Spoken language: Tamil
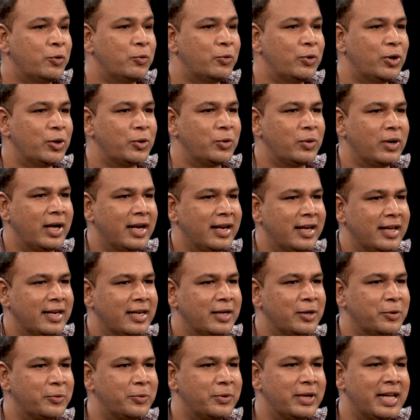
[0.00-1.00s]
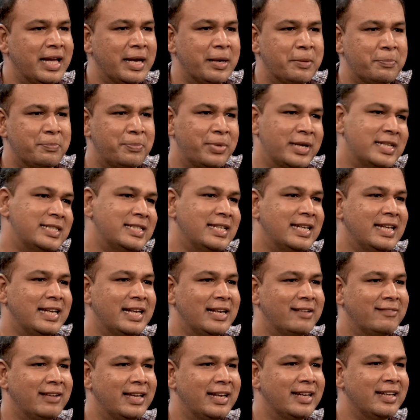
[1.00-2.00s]
உள்ளுக்குள்ளார இருக்கக்கூடிய
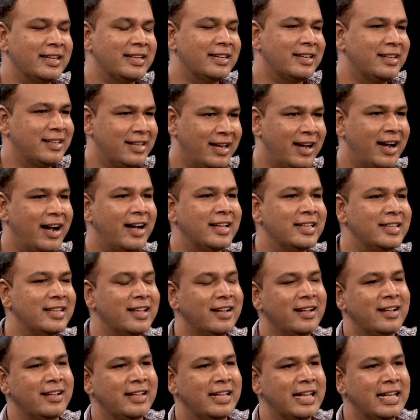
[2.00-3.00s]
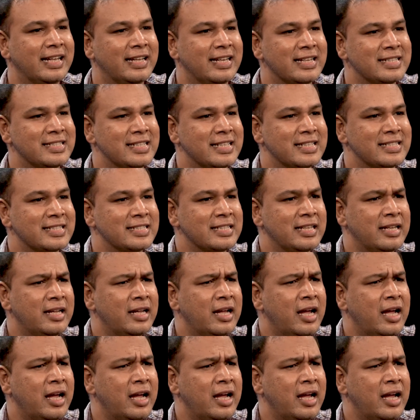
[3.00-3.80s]
பிரச்சனைகள் வேறு அதுதான் இன்ட்ரெசெக்ஸ்